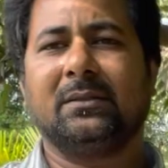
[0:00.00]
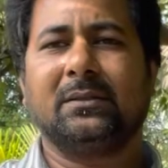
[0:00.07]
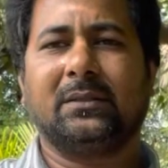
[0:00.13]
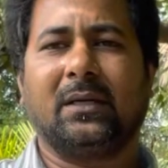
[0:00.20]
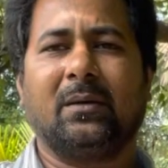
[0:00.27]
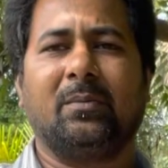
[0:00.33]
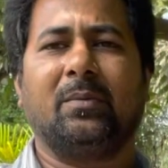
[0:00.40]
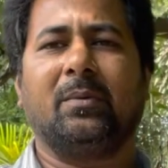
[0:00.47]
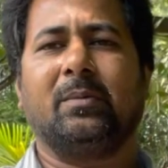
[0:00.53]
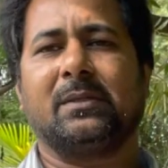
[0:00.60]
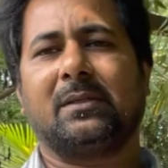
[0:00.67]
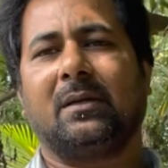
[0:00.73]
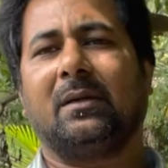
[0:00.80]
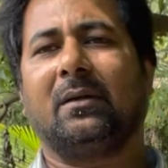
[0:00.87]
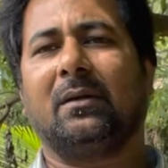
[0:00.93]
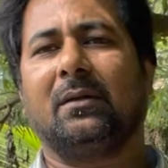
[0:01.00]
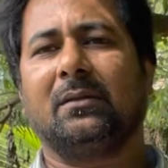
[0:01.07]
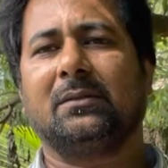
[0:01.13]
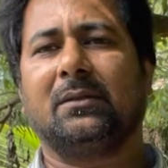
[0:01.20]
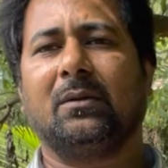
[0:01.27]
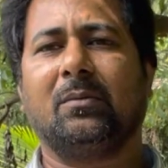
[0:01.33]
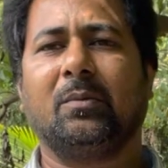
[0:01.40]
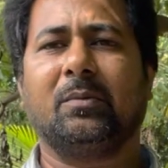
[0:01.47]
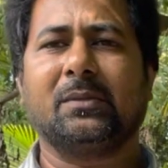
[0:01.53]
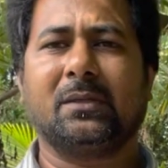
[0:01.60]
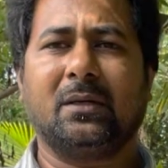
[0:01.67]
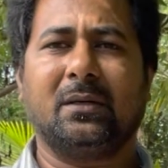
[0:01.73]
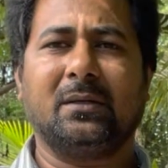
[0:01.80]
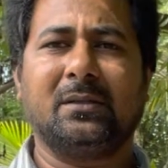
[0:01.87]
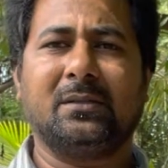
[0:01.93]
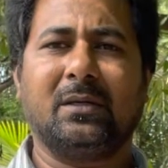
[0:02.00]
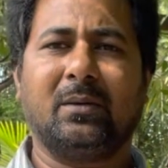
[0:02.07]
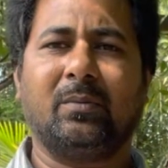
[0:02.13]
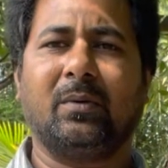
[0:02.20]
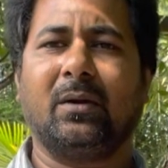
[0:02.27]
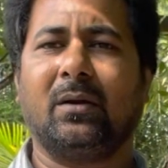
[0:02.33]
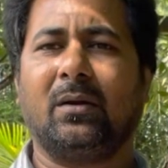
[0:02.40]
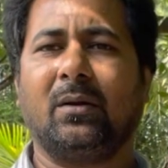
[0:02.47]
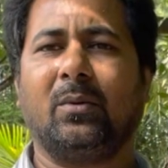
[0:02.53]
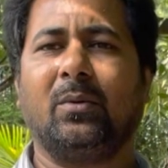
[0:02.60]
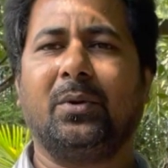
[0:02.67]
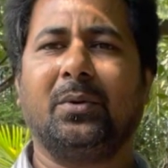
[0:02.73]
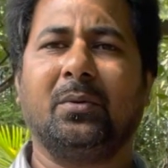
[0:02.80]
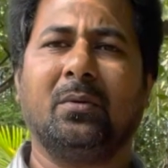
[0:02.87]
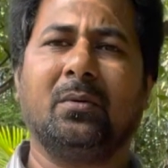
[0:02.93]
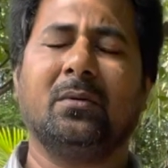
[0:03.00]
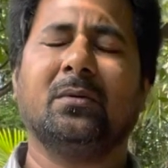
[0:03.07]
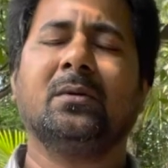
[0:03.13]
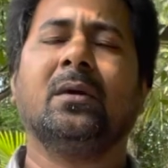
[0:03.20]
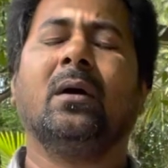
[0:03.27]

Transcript: சிவப்பு பசலை இருக்குது அந்த சிவப்பு பசலைன்றது சிவப்பு கலரில் கொடி ஓடும்